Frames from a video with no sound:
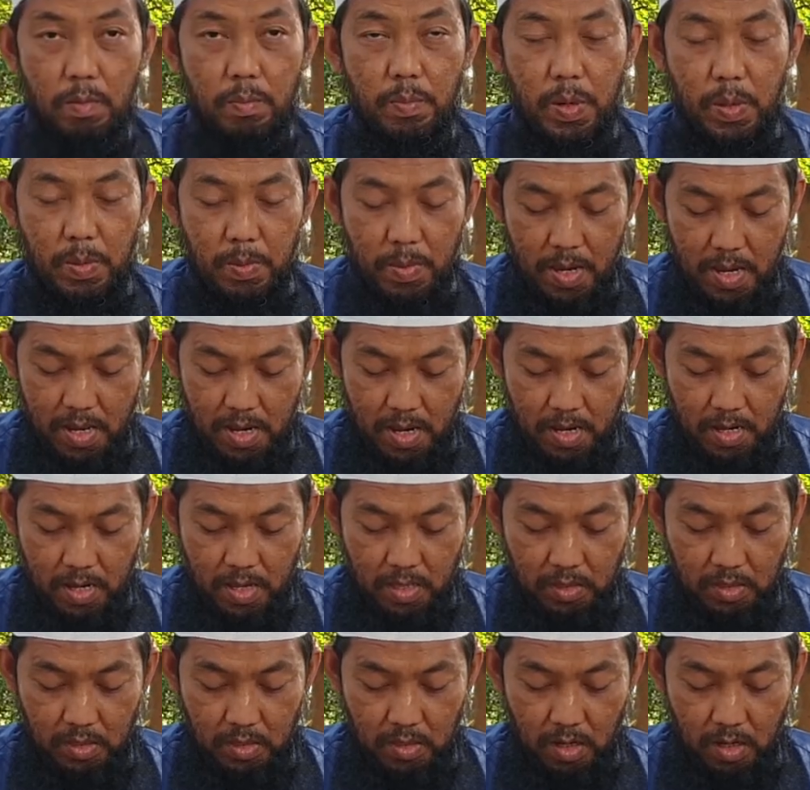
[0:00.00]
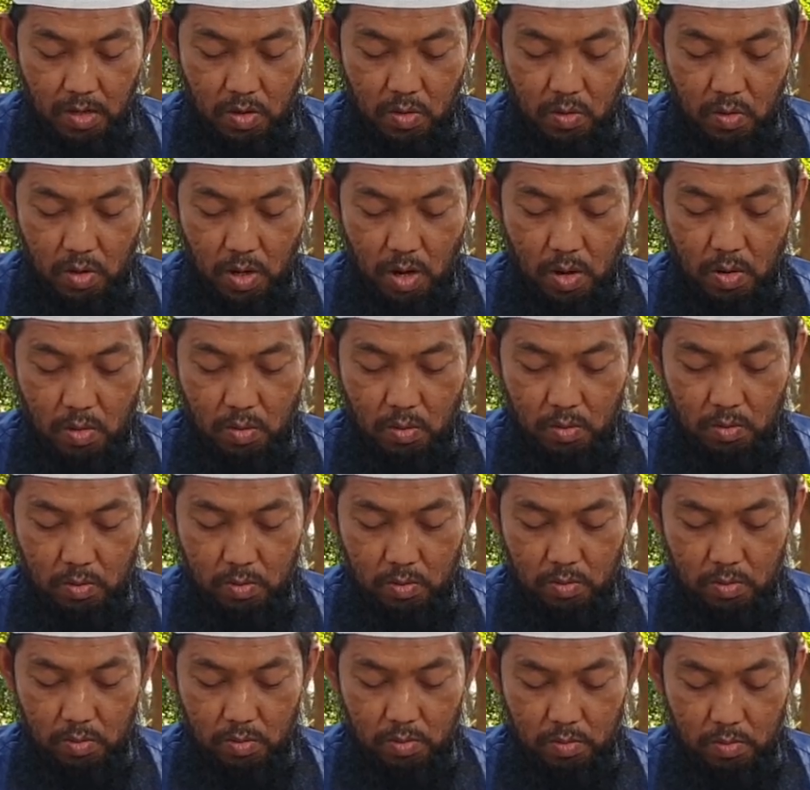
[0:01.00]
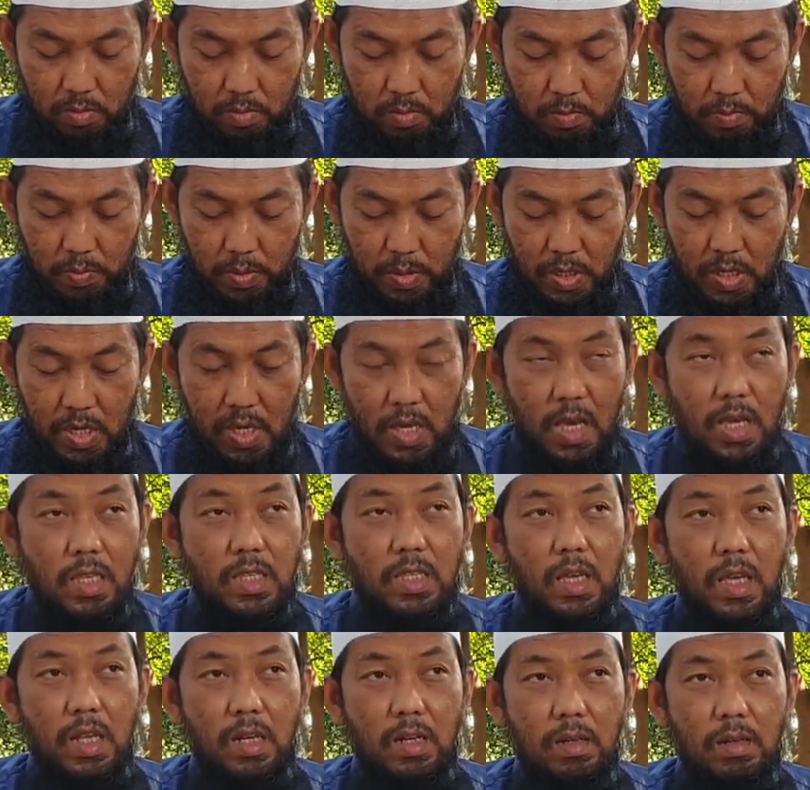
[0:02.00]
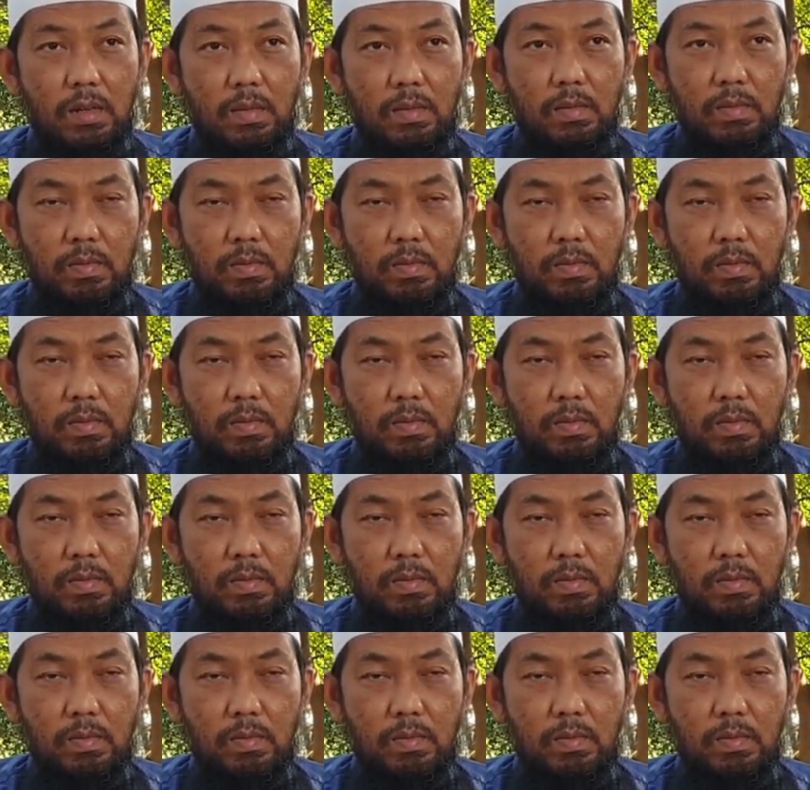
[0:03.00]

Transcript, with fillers: permainan dan senda gurau, perhiasan,